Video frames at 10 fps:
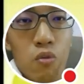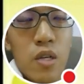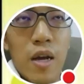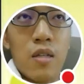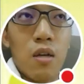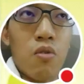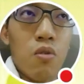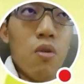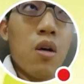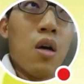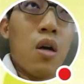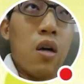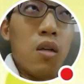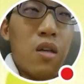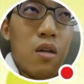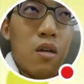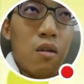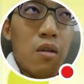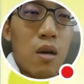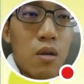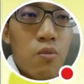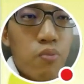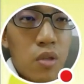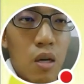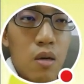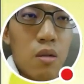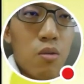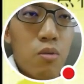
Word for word: 读起来辛苦，而且呢也不吸引人，